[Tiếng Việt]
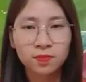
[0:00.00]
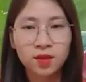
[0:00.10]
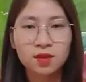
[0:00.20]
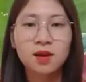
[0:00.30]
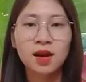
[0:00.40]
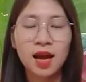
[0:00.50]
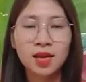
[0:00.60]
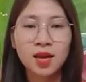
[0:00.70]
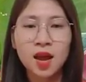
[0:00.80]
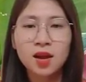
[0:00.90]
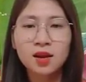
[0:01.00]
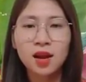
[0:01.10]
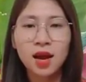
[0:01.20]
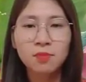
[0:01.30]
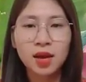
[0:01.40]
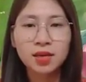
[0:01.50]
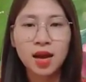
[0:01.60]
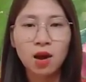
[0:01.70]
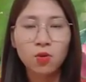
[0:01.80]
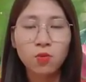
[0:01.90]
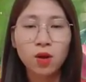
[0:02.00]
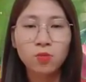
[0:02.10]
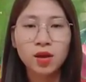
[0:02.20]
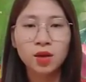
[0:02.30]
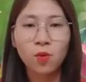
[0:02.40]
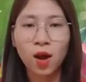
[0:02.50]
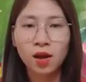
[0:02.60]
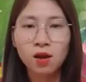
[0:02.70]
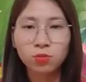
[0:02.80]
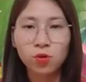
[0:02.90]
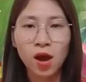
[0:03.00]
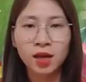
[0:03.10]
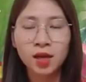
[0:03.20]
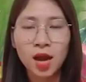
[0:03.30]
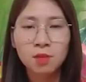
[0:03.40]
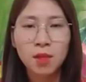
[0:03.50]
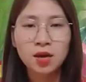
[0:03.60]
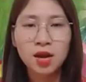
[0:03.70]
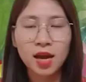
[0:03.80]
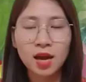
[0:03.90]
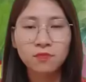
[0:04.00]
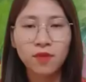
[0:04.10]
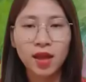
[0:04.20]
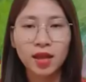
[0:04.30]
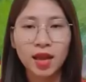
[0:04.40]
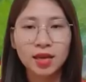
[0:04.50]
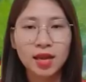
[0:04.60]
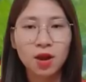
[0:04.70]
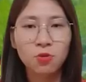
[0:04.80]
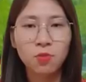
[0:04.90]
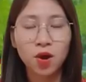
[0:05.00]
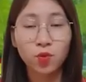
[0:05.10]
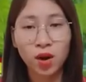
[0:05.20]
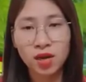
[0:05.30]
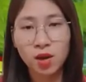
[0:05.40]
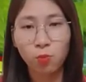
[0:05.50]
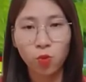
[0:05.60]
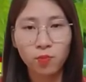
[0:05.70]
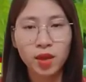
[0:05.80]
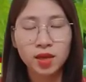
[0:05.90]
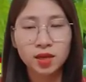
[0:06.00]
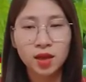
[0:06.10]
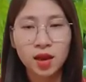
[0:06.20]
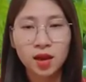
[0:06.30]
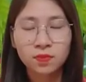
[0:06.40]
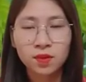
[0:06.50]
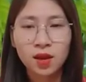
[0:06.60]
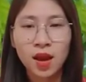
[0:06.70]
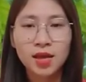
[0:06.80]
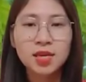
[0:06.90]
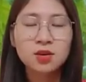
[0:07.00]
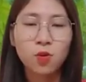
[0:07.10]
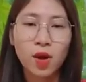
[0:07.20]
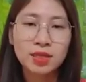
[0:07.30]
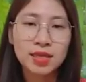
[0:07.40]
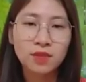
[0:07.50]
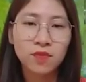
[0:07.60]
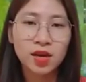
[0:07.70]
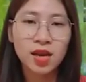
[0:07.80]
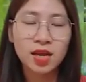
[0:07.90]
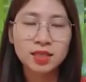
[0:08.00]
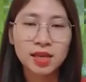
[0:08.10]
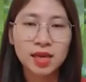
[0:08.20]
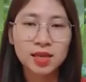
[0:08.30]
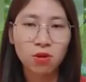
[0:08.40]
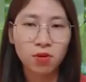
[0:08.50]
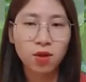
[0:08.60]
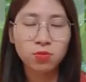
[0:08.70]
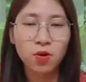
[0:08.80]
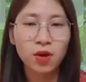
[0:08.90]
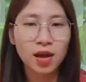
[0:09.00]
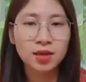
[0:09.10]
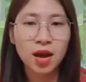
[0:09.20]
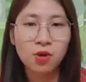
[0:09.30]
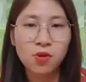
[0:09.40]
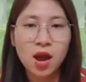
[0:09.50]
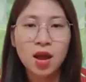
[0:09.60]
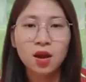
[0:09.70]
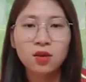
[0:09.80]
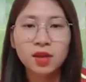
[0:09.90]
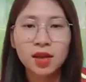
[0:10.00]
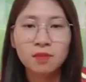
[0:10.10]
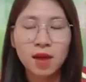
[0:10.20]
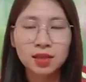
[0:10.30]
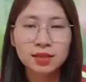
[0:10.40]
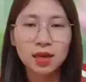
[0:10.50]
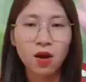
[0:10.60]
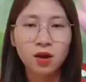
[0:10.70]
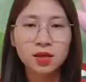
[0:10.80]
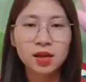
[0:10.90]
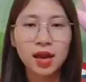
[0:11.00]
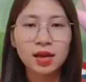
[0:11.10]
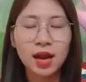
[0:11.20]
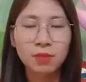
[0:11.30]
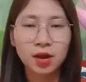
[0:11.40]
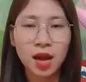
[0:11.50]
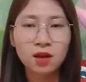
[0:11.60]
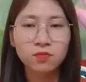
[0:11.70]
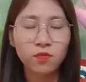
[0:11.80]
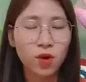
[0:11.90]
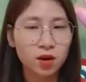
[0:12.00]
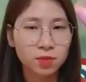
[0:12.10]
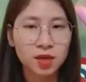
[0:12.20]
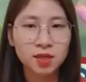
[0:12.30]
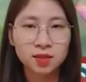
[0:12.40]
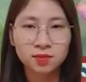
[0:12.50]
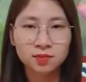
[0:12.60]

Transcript: Ngược lại, người làm lãnh đạo cũng không nên quá độc đoán, bắt người khác phải nghe theo mọi quan điểm của mình. Hãy thử quan sát vấn đề trên nhiều góc độ khác nhau, có thể bạn sẽ có những cách làm khác phù hợp hơn.